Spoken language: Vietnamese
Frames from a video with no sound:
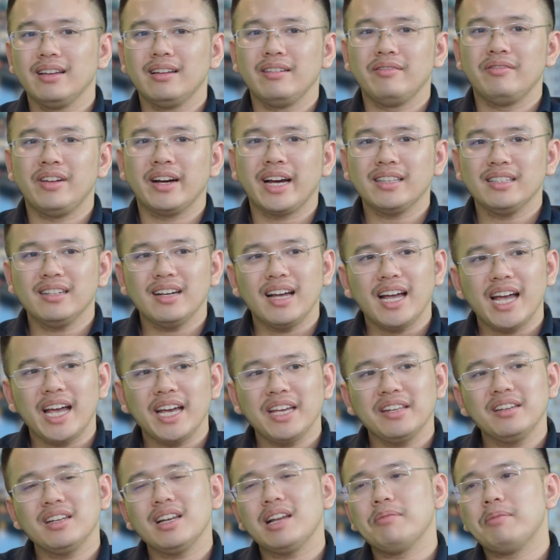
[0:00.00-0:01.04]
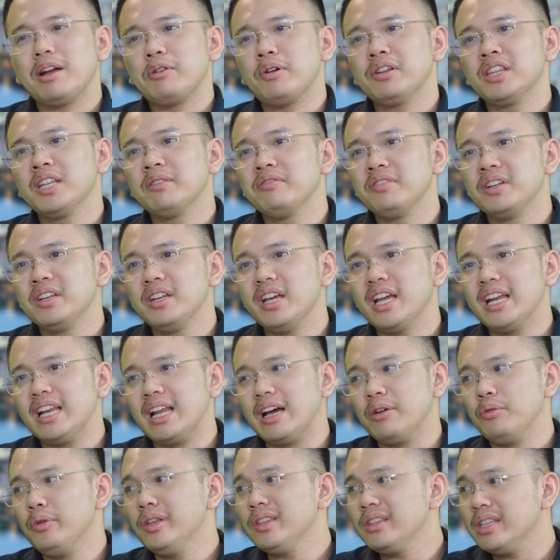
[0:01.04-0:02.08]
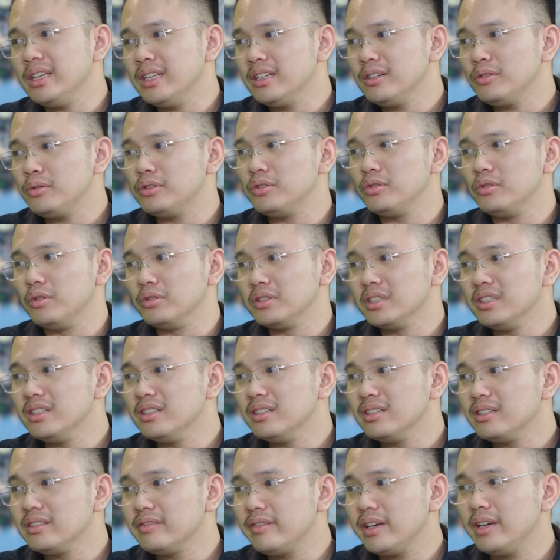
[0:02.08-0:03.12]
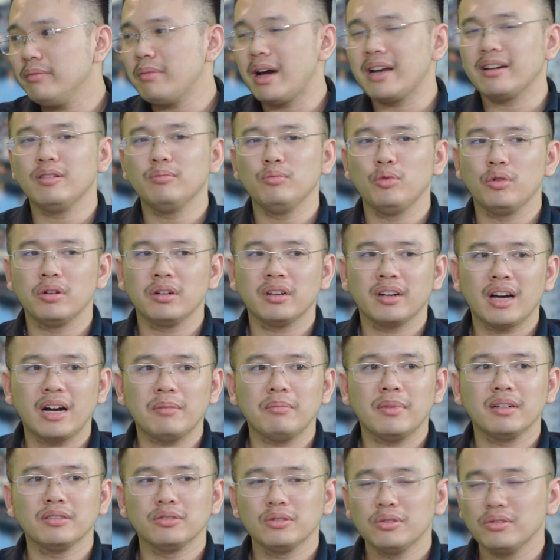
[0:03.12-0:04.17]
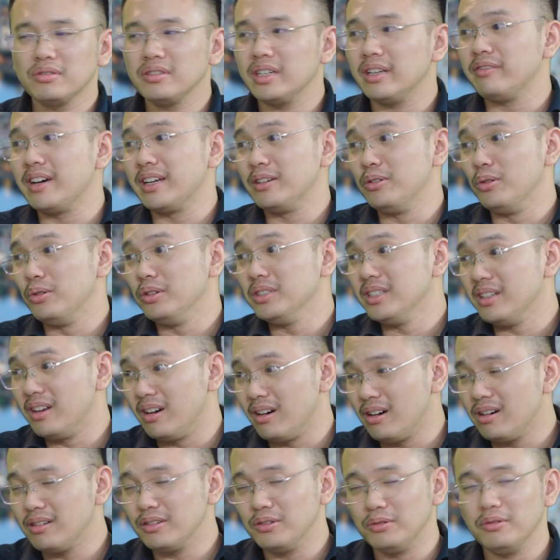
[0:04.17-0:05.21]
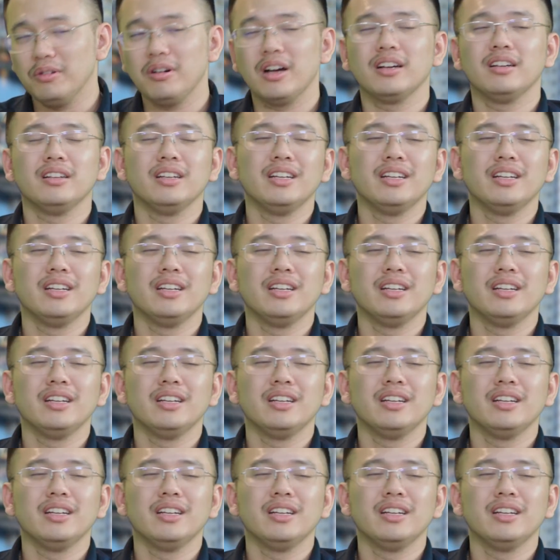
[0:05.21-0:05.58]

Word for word: Và cái thứ hai nữa là bạn quan tâm vấn đề là uy tín của chủ đầu tư khi bạn không muốn căng băng rôn để phản đối gì đó, đúng không ạ?